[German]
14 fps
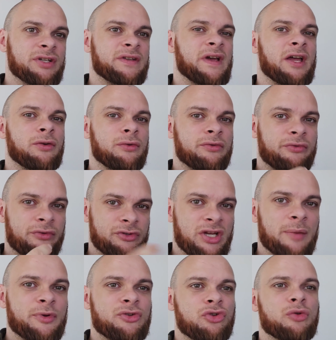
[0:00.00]
getan und
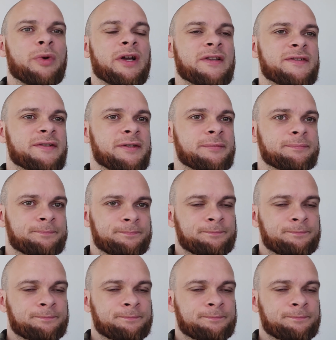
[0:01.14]
sterbliche Überreste,